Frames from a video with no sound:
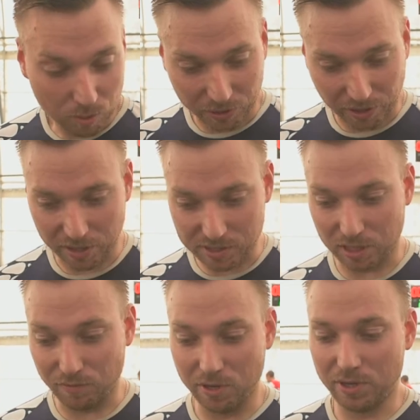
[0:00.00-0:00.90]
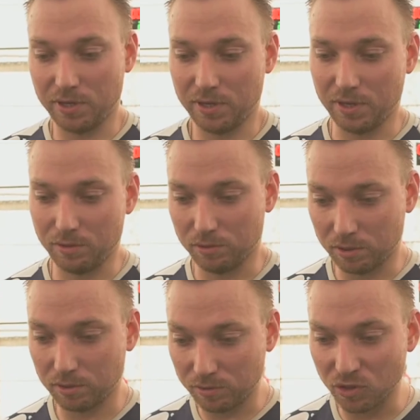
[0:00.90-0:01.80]
под конец, как видите,
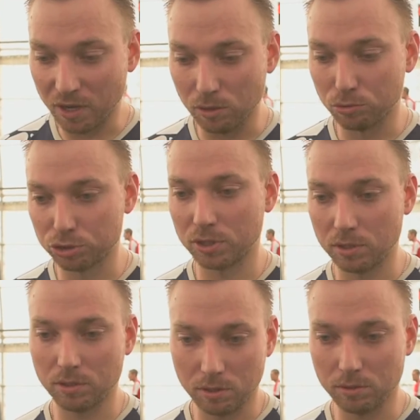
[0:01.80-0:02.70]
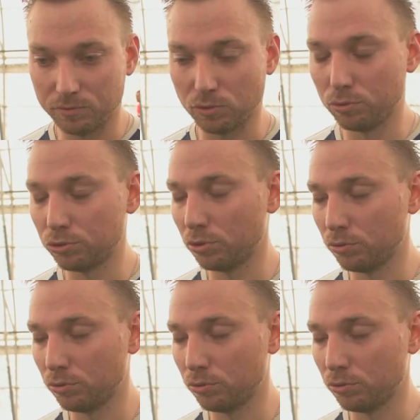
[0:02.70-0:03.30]
к финалу уже все лучше и